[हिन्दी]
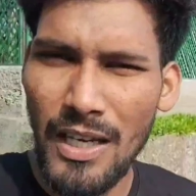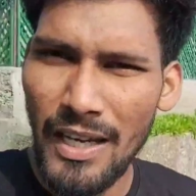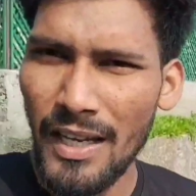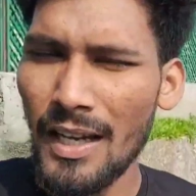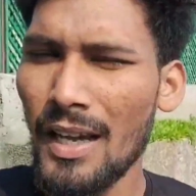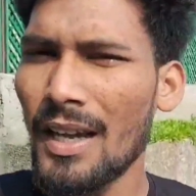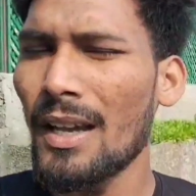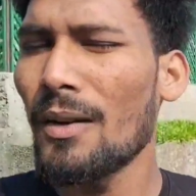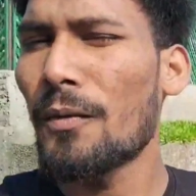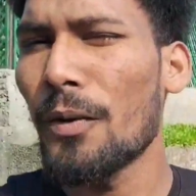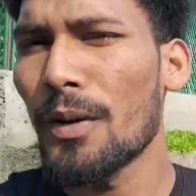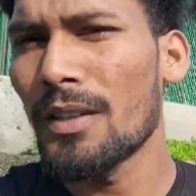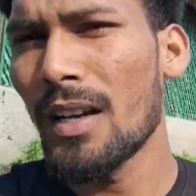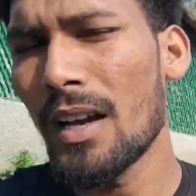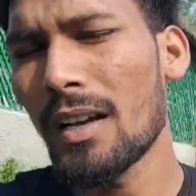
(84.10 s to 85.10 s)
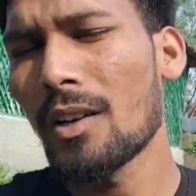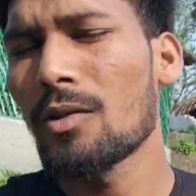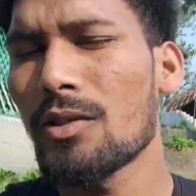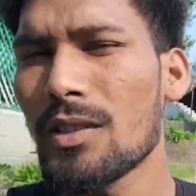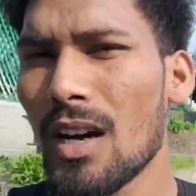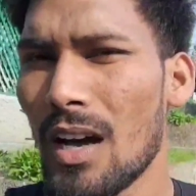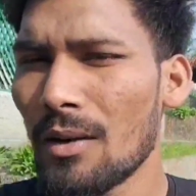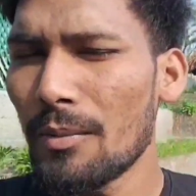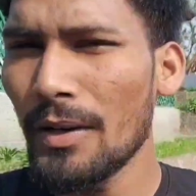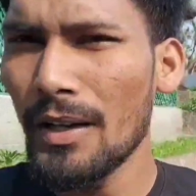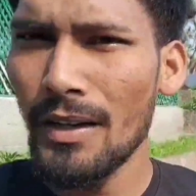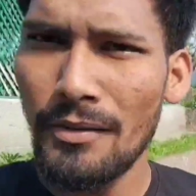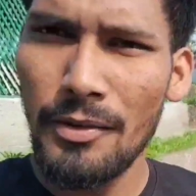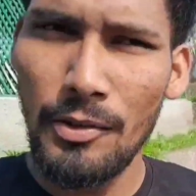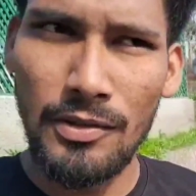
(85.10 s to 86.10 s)
जाएंगे फिर जाएंगे कुछ खाए
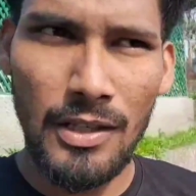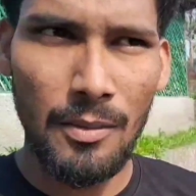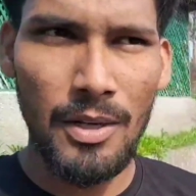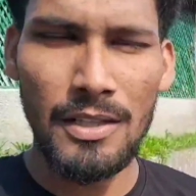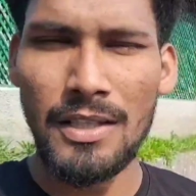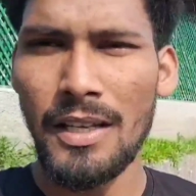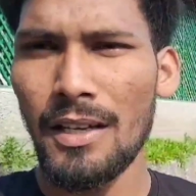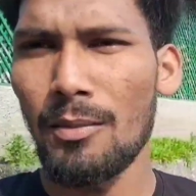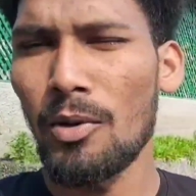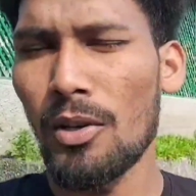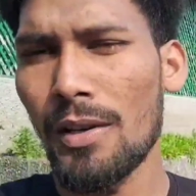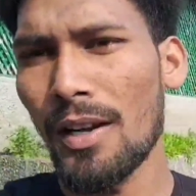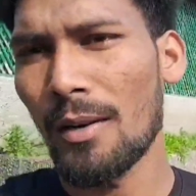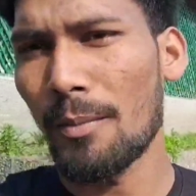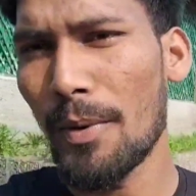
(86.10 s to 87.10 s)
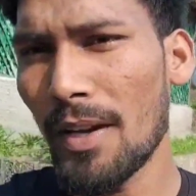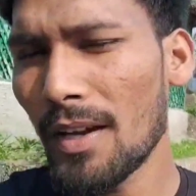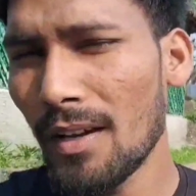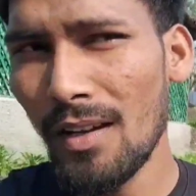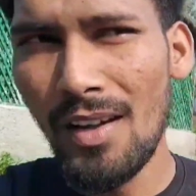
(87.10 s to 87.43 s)
पिएंगे फिर उसके बाद जाएंगे हम लोग घर पे